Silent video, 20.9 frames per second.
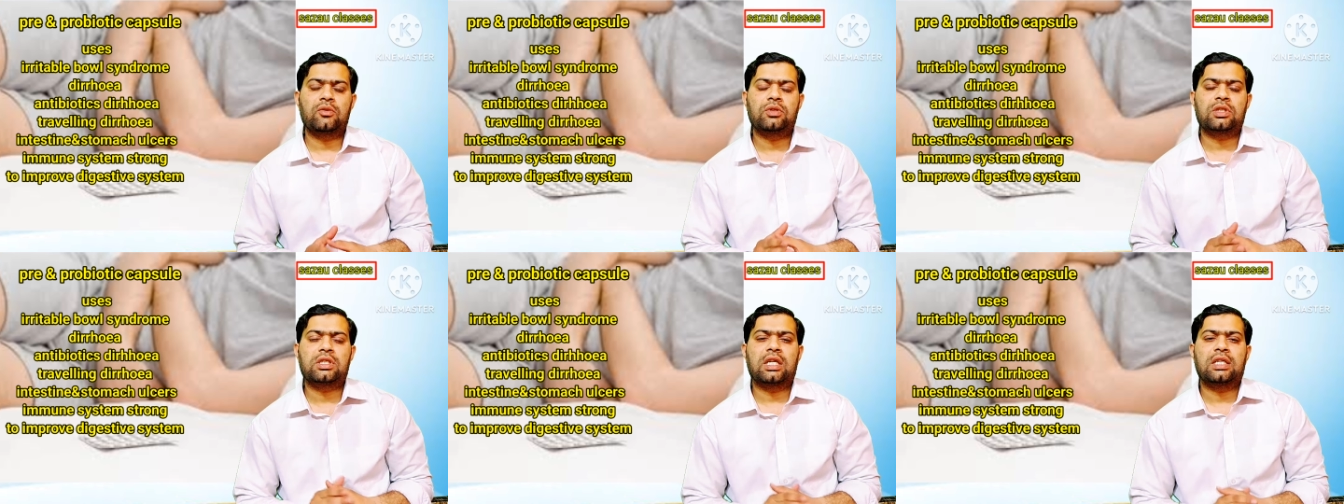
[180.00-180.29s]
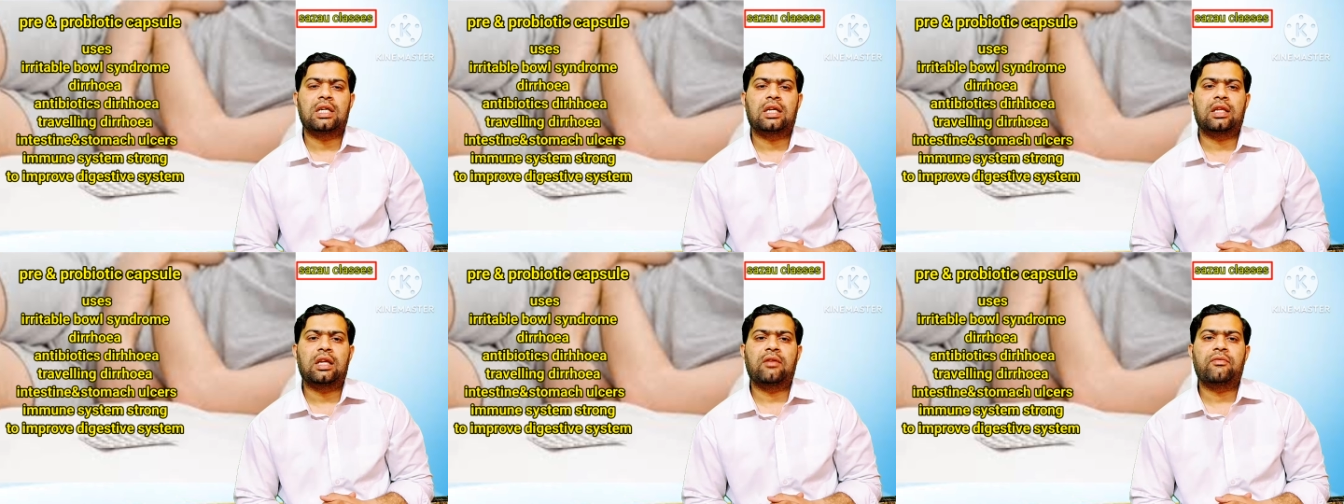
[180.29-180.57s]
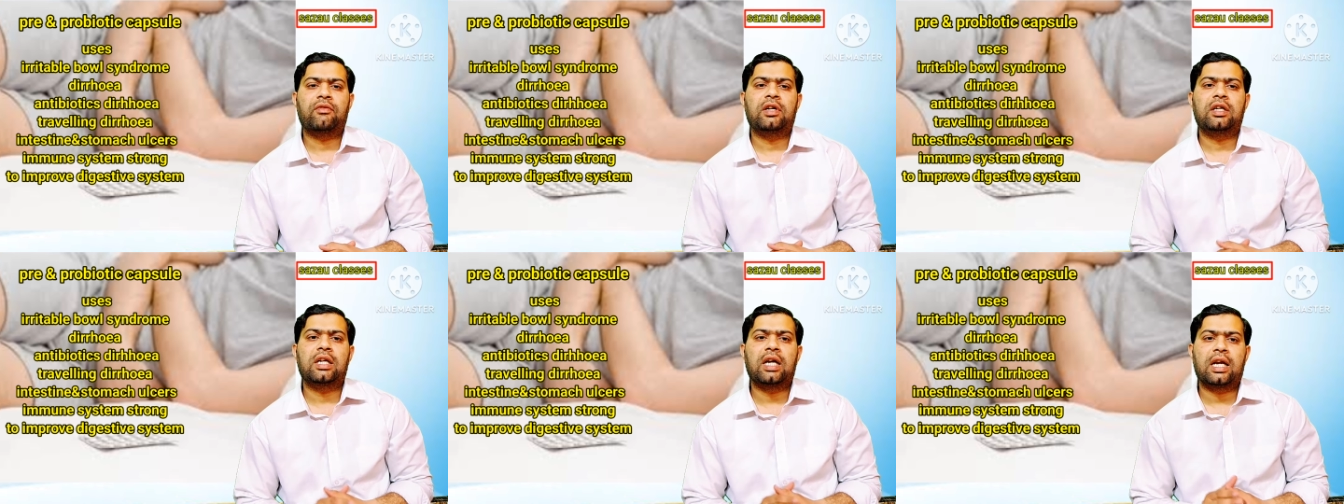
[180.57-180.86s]
में यूज किया
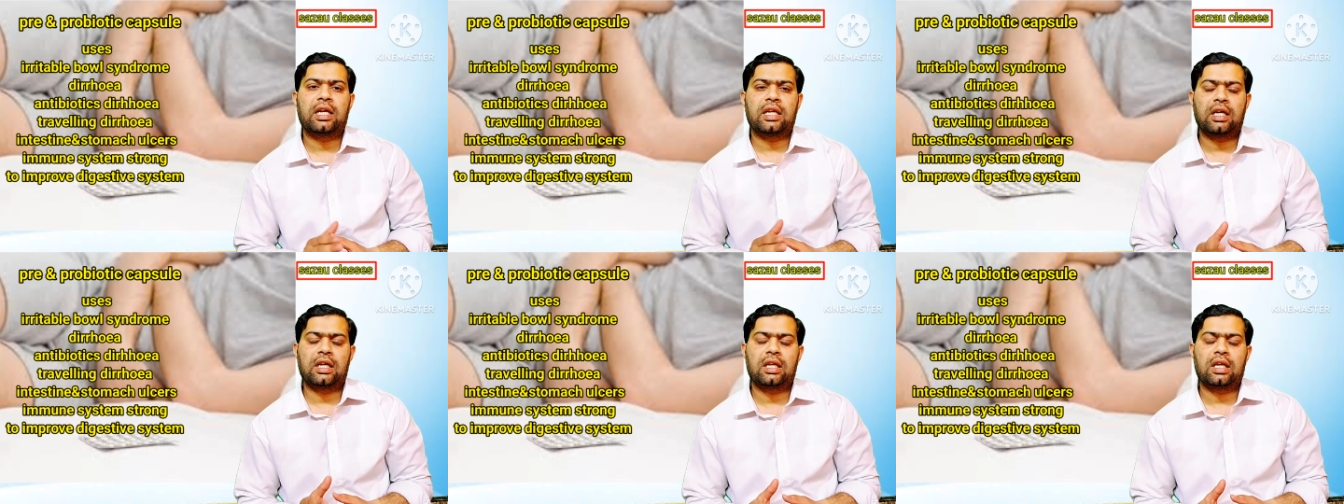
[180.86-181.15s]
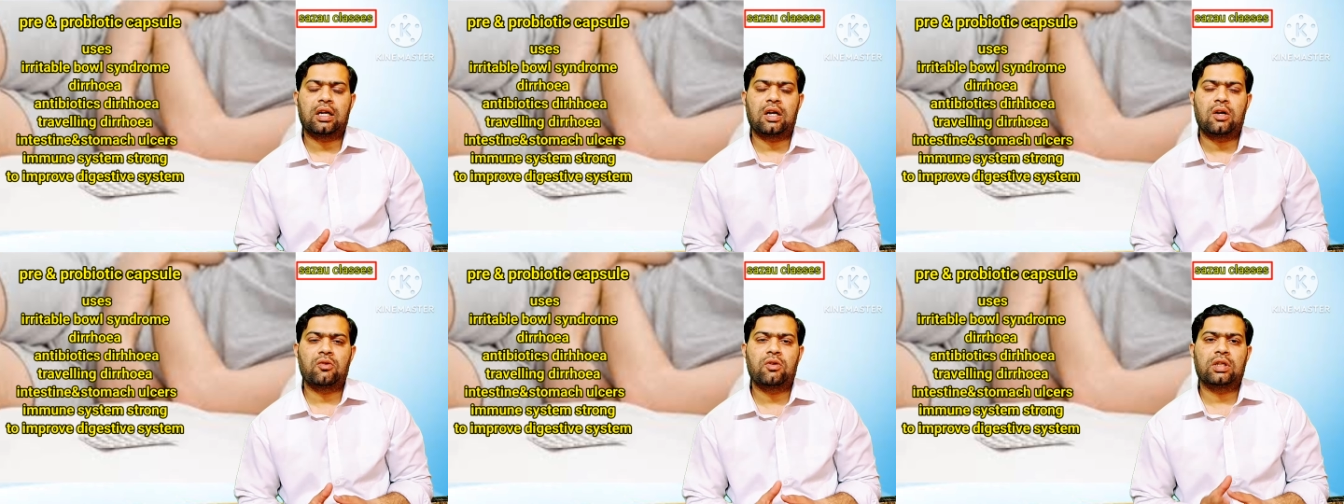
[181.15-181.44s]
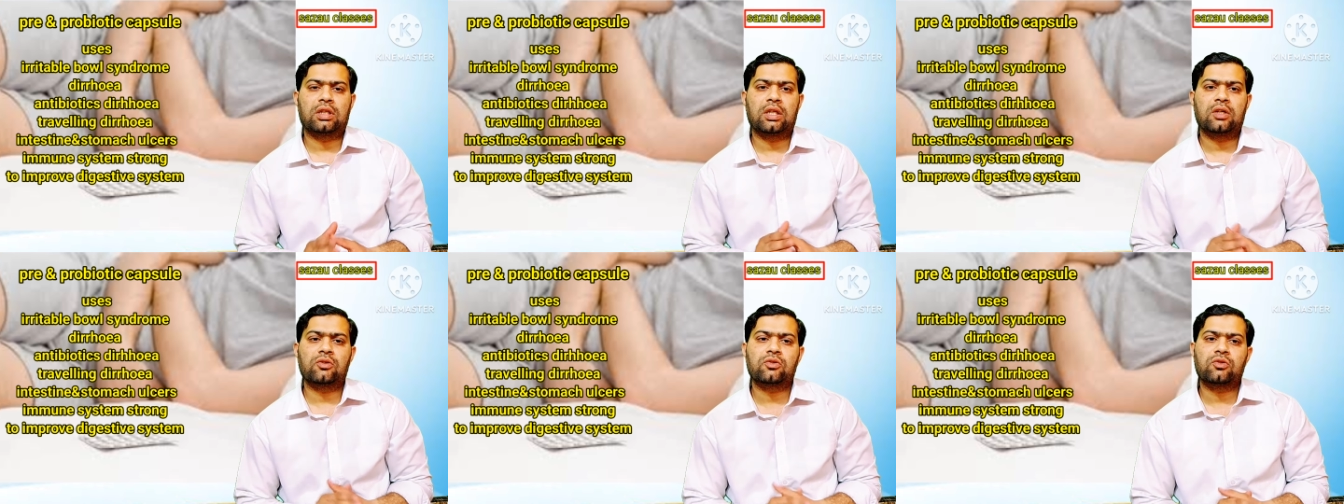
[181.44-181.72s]
जाता है फिर डायरिया लगा
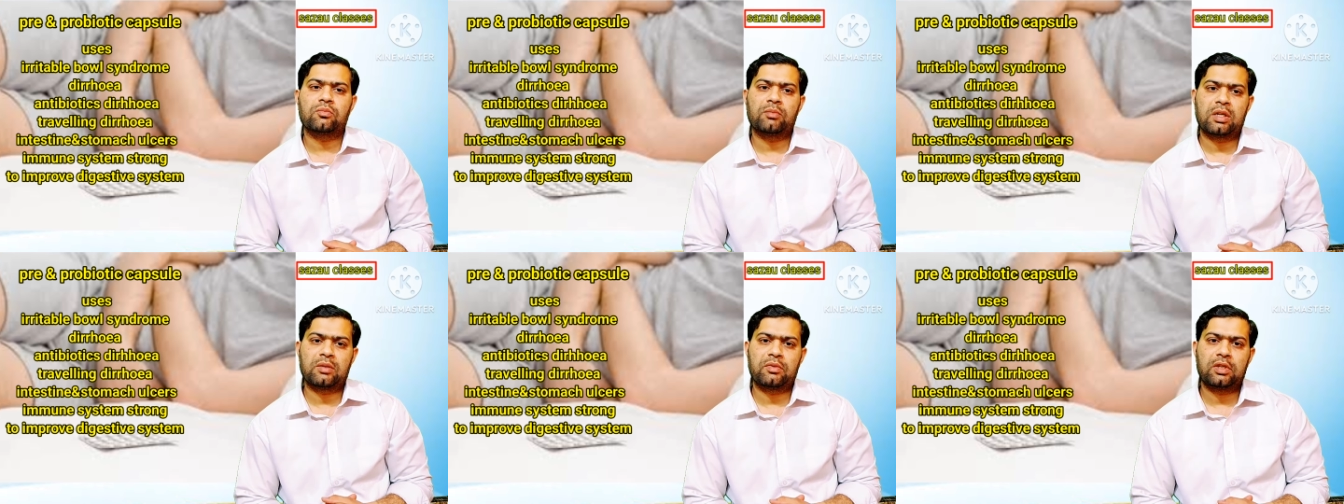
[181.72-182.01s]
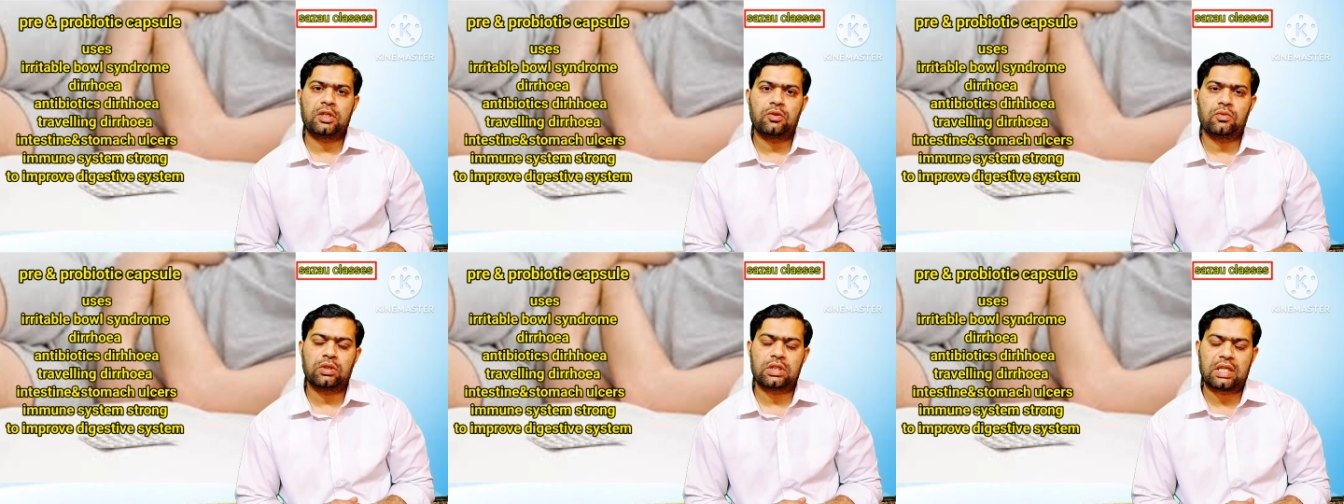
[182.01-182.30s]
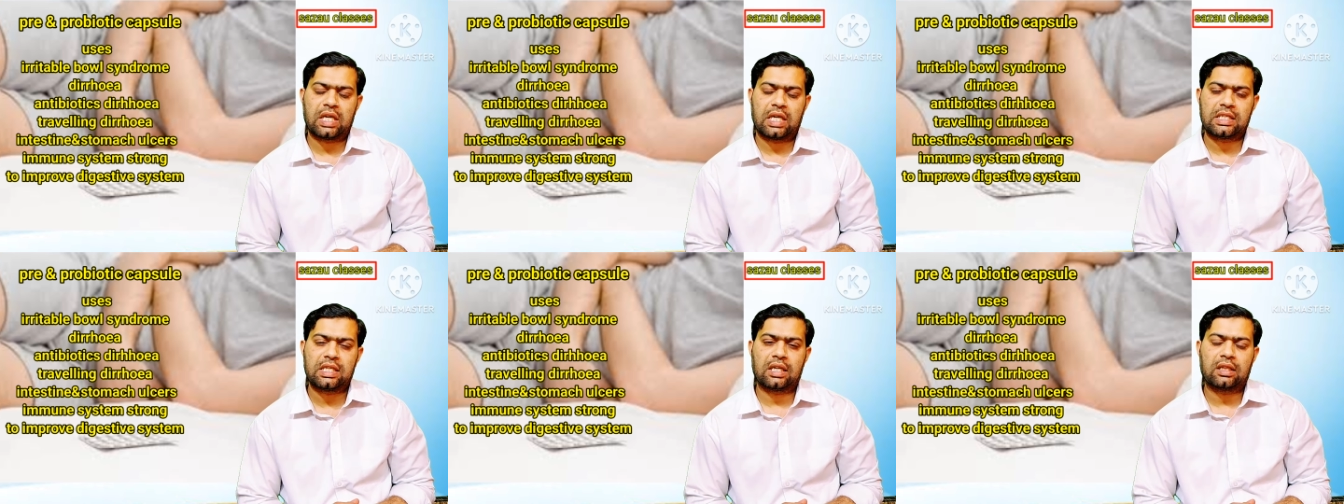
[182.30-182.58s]
हुआ है उसमें भी
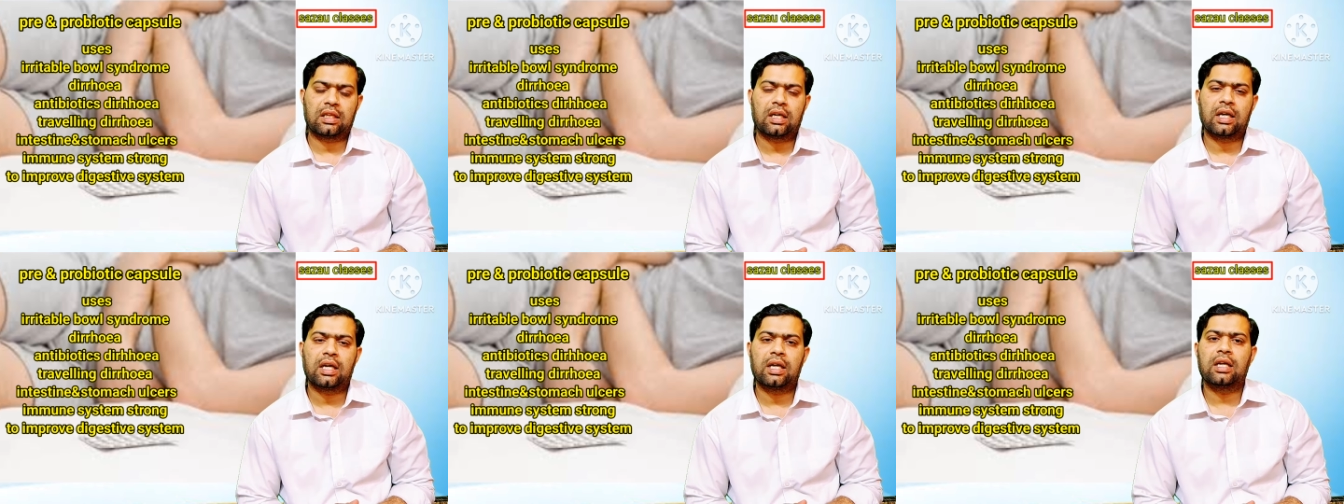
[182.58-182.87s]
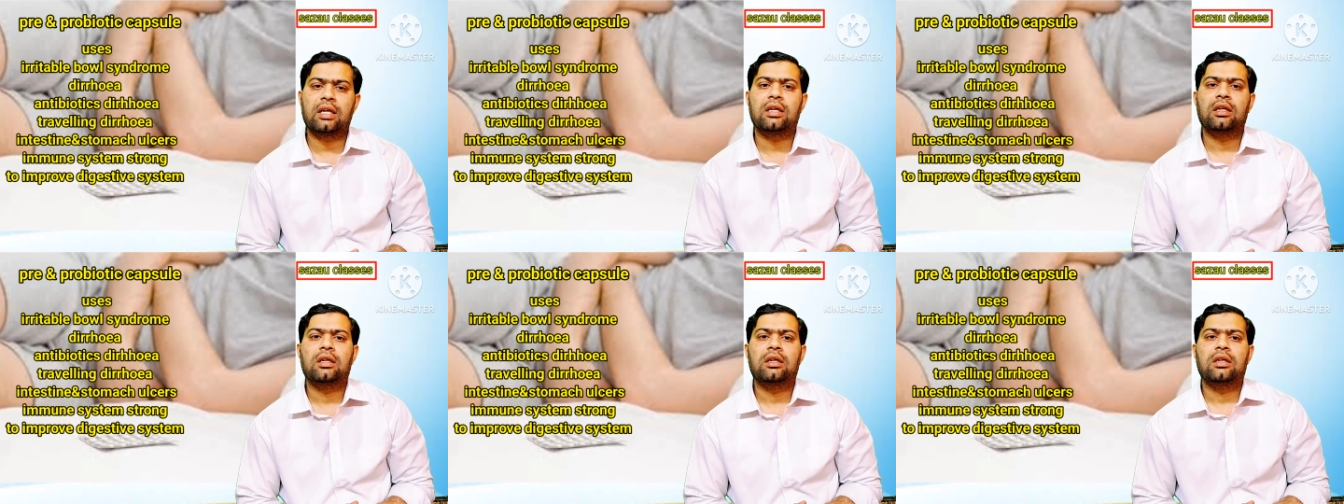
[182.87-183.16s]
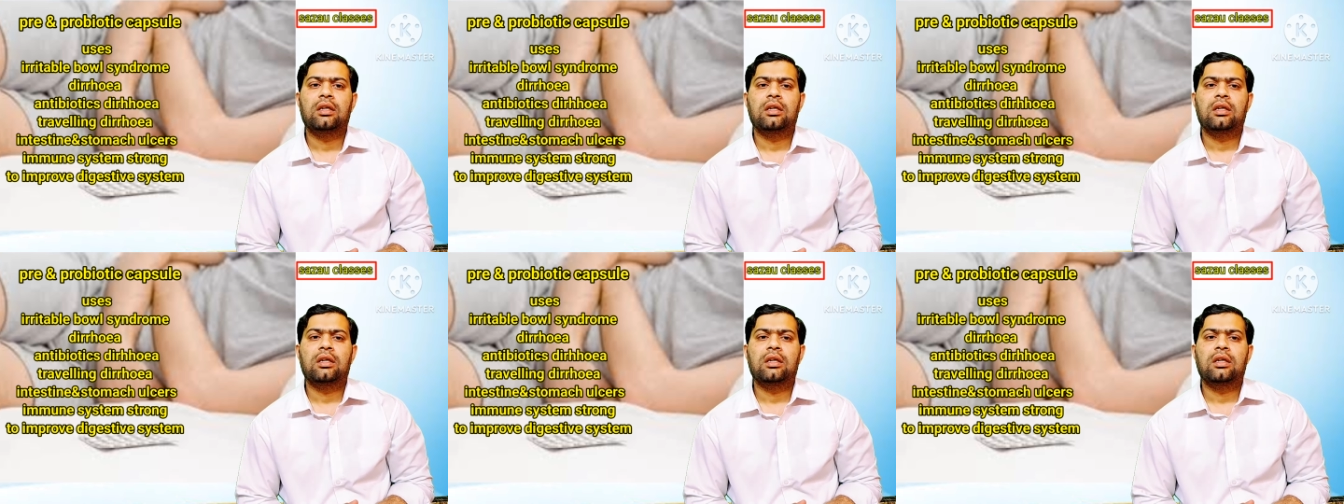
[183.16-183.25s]
यूज किया जाता है